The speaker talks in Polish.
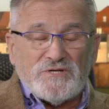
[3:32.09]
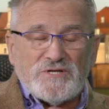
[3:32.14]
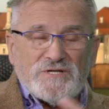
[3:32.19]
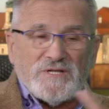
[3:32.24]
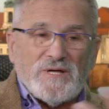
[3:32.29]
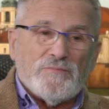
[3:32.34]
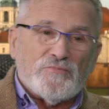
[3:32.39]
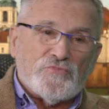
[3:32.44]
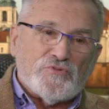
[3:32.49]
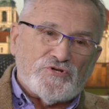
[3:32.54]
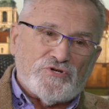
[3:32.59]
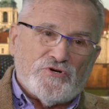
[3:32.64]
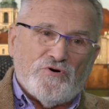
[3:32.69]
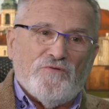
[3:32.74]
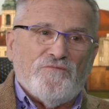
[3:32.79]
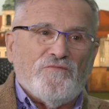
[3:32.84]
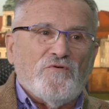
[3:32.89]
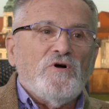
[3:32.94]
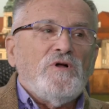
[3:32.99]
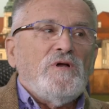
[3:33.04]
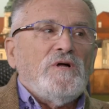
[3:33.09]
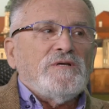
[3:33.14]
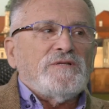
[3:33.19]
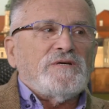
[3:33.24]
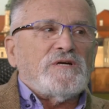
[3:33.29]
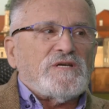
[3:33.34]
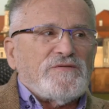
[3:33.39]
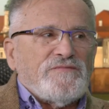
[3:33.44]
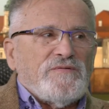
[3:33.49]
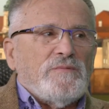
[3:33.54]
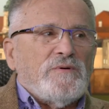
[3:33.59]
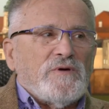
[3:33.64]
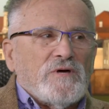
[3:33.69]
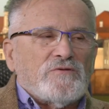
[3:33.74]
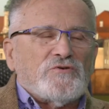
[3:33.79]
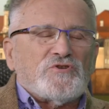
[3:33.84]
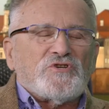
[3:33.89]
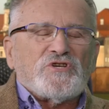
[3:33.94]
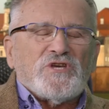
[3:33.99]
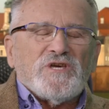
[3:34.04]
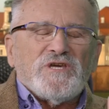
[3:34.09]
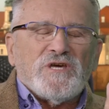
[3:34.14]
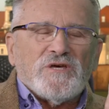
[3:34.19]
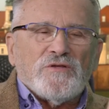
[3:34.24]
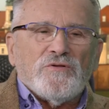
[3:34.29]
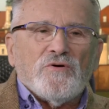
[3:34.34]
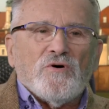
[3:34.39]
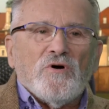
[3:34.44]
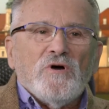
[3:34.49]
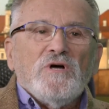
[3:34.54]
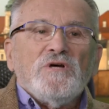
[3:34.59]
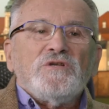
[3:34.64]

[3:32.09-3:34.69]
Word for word: że tamto, że owo. Teraz wiemy ja to, że jedno,